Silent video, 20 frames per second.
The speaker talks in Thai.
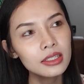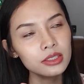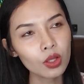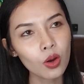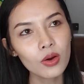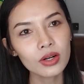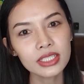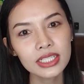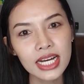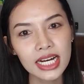ต่
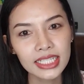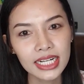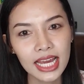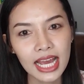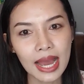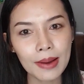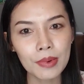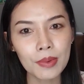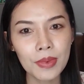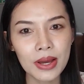อเนื่องนะ
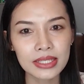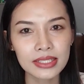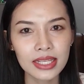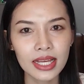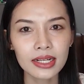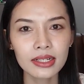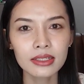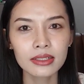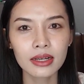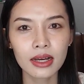คะ ประมาณสั
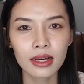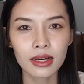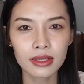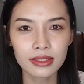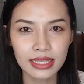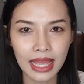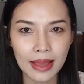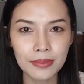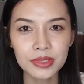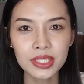ก
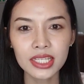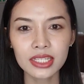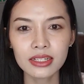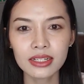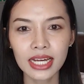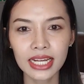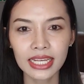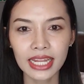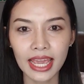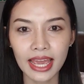สามสี่เดื
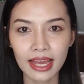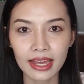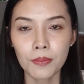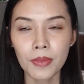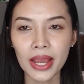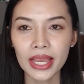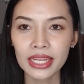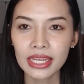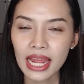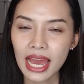อนเนี่ยใบ
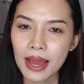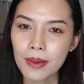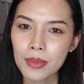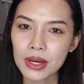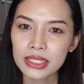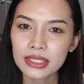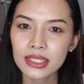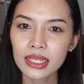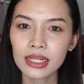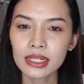หน้ามั
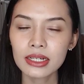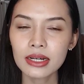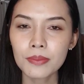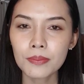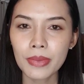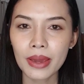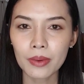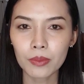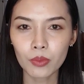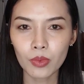นจะเริ่ม
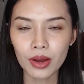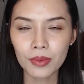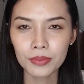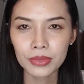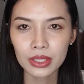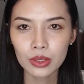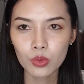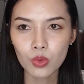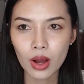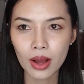แบบว่า
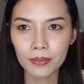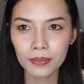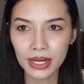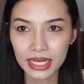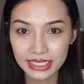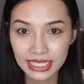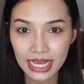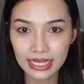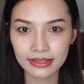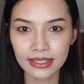มีความก
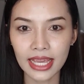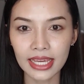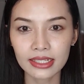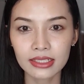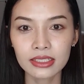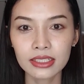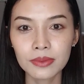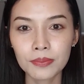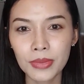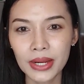ระจ่างใส
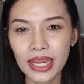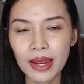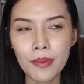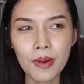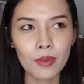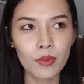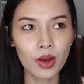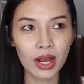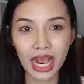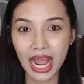ขึ้น ไม่ได้แบ
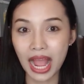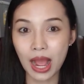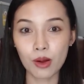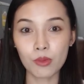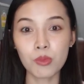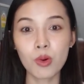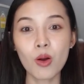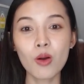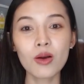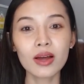บว่าขาว
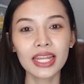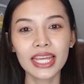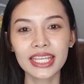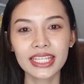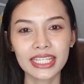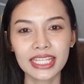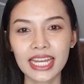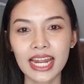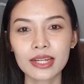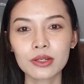โบอะไร อย่าง
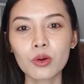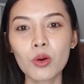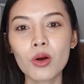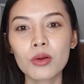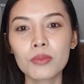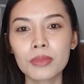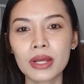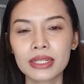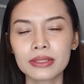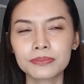เงี้ยนะคะทุกคน
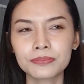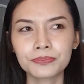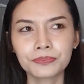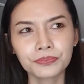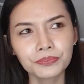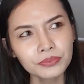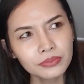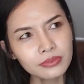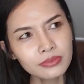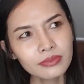มัน
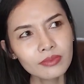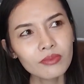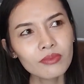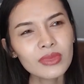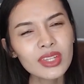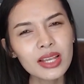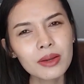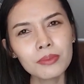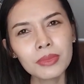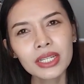
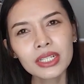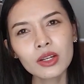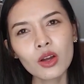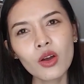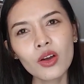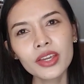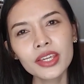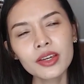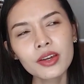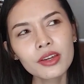มันค่
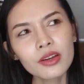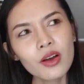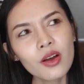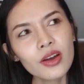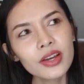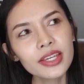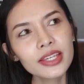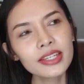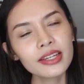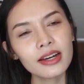อยค่อ
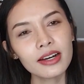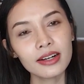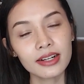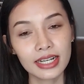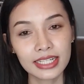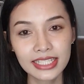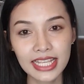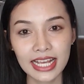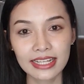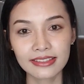ยก
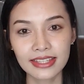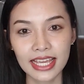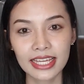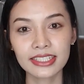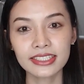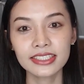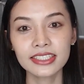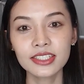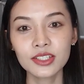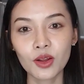ระจ่างใส
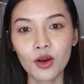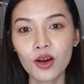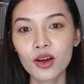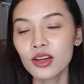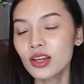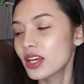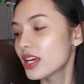ขึ้นเนาะ